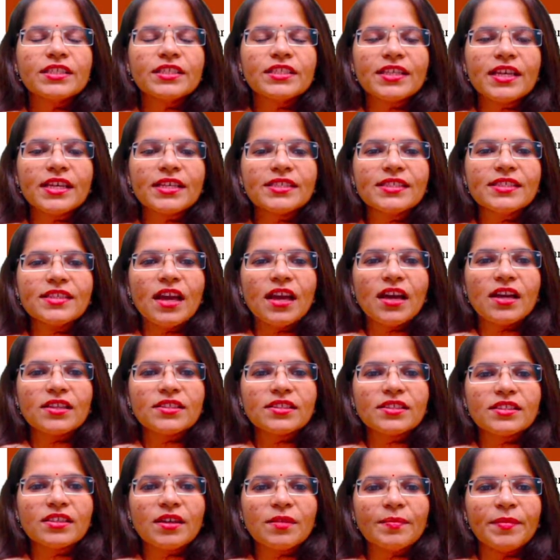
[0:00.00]
जैसा
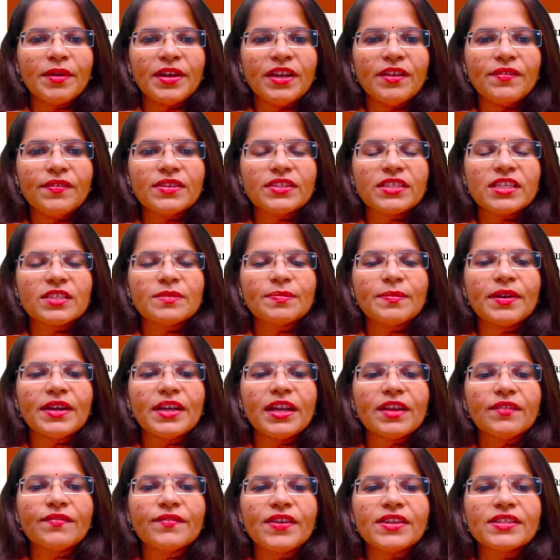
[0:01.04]
समेटिव
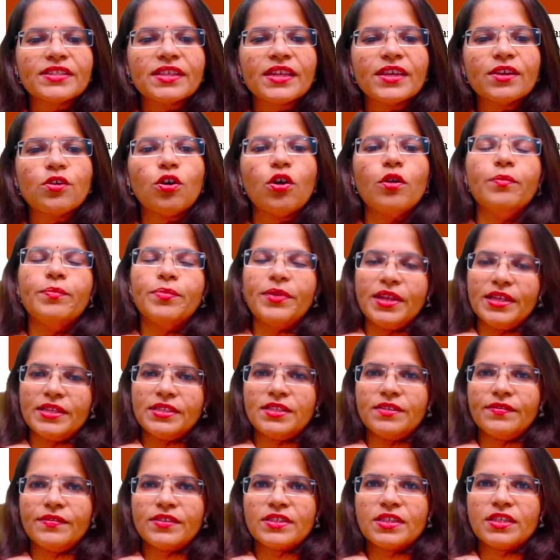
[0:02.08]
असेसमेंट है वैसा ही
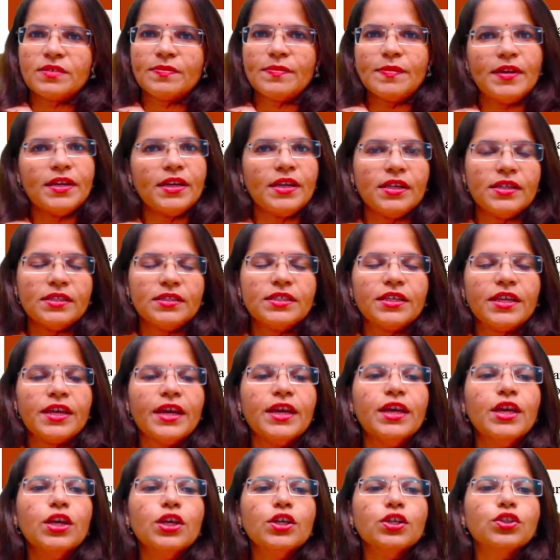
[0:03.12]
कॉम्प्रिहेंसिव असेसमेंट है ठीक
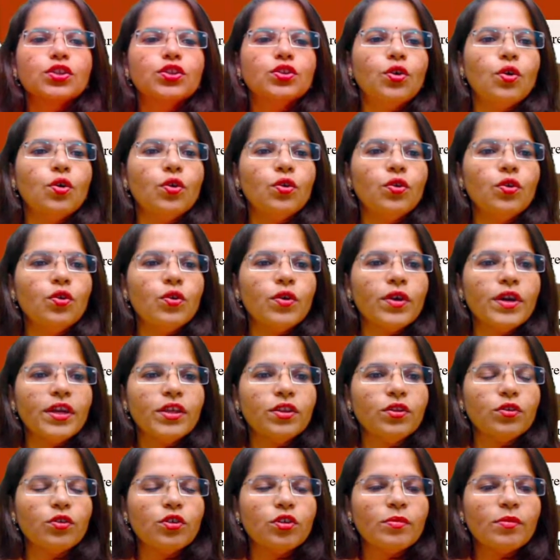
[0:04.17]
है दोनों के
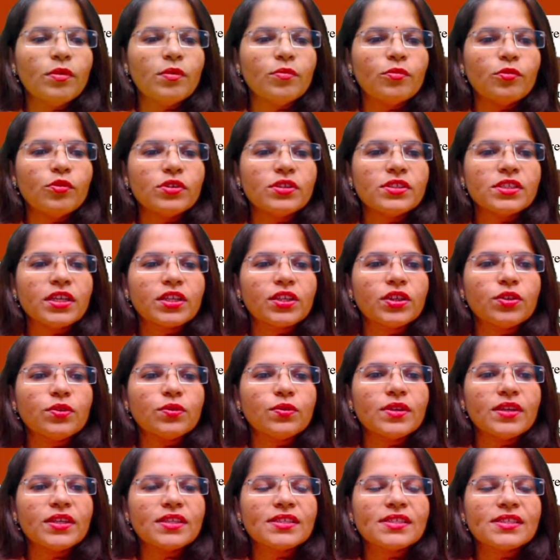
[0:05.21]
दोनों मैं बोल सकती
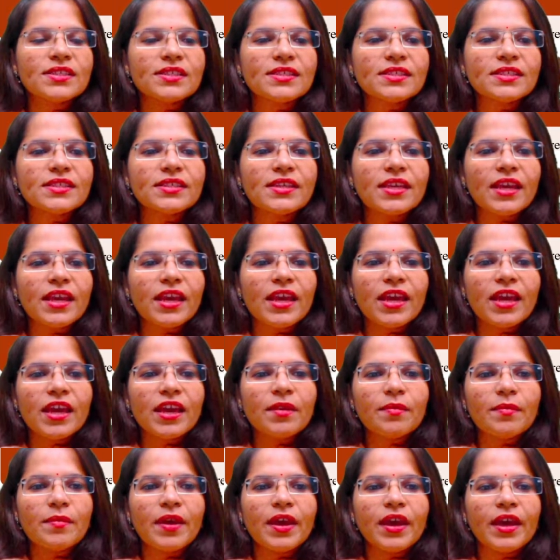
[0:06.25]
हूँ ये
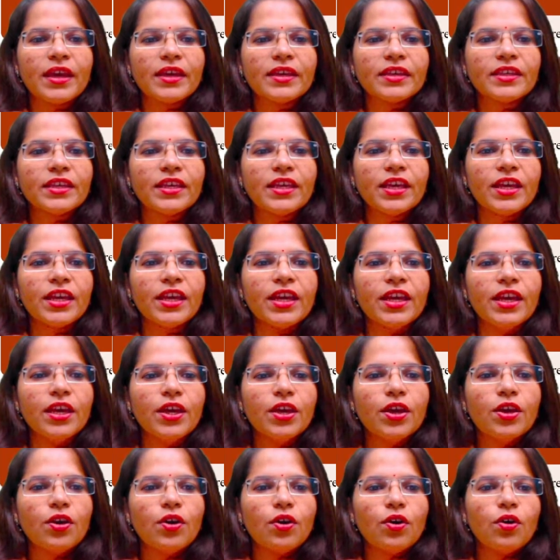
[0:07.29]
सेम है ये
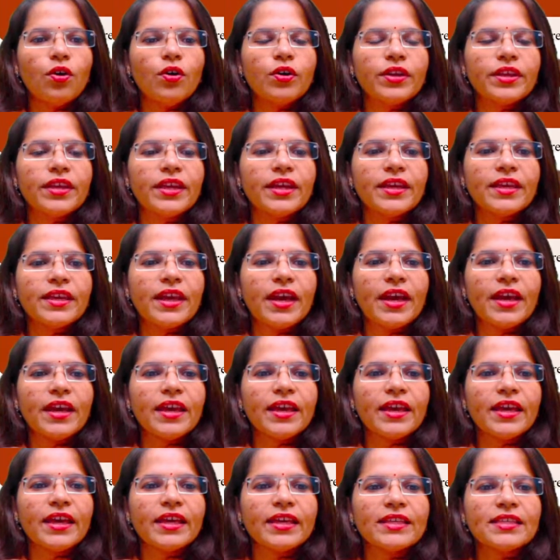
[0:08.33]
और ये क्या
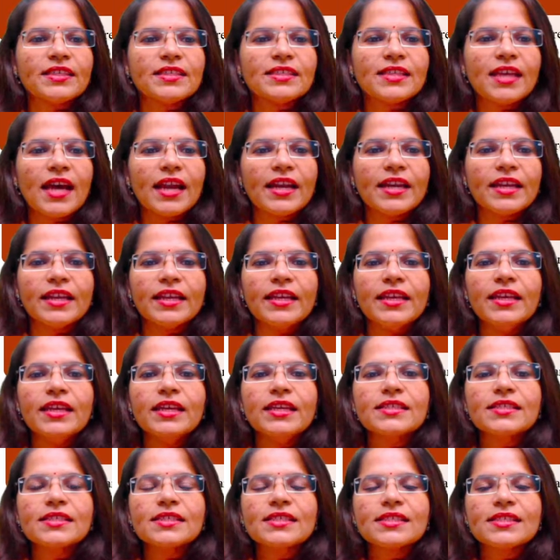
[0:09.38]
है एग्जैक्टली
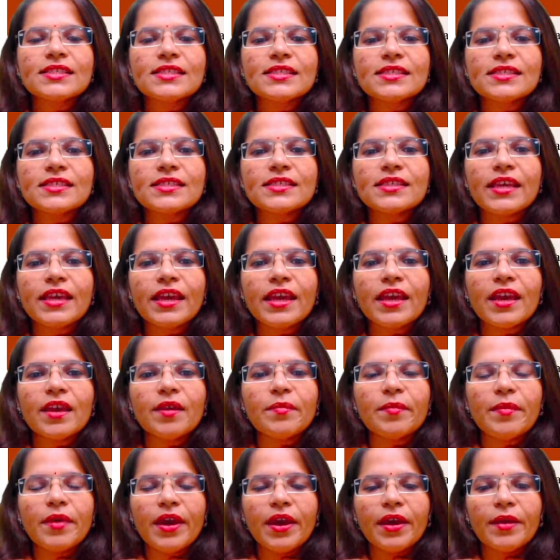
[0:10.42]
exactly
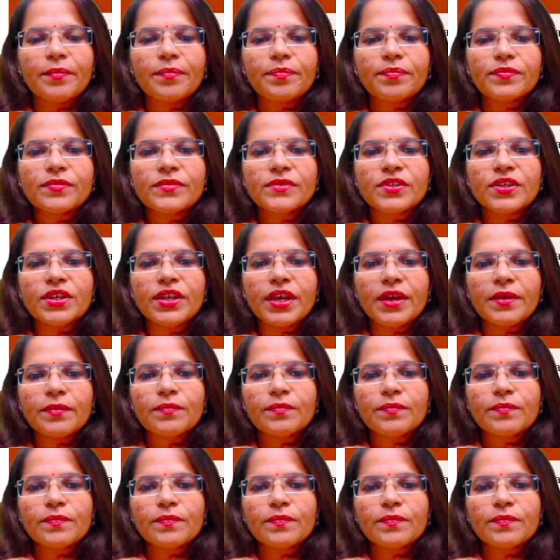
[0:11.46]
सेम है ठीक है